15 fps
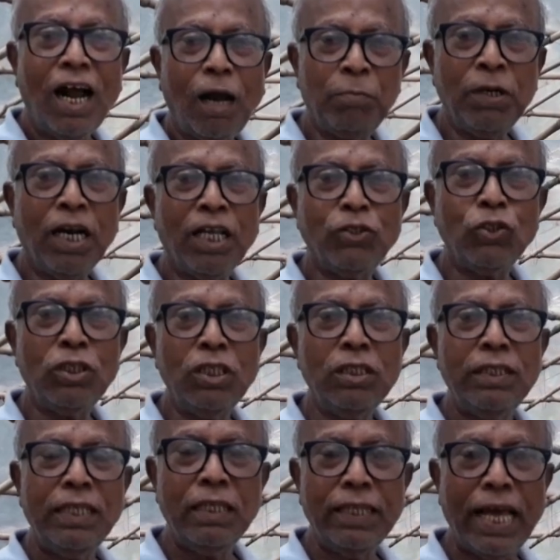আপনারা যদি
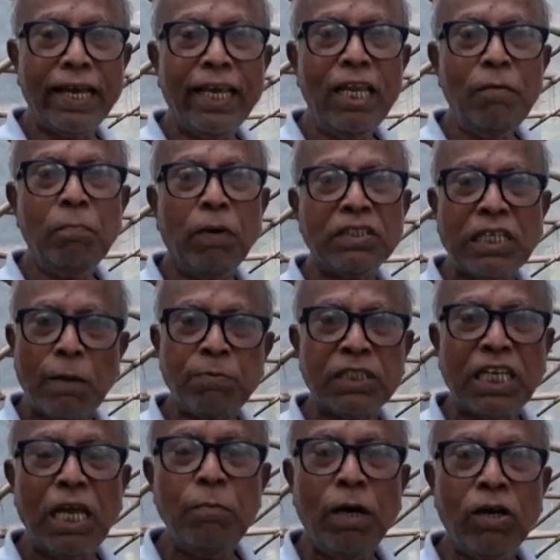দেখেন বা
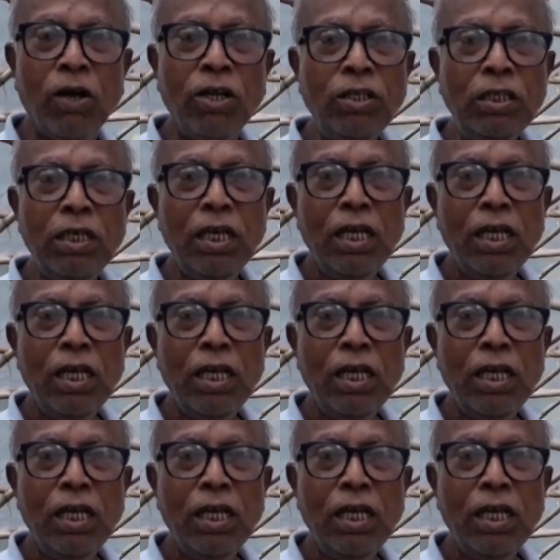সাবস্ক্রাইবার হন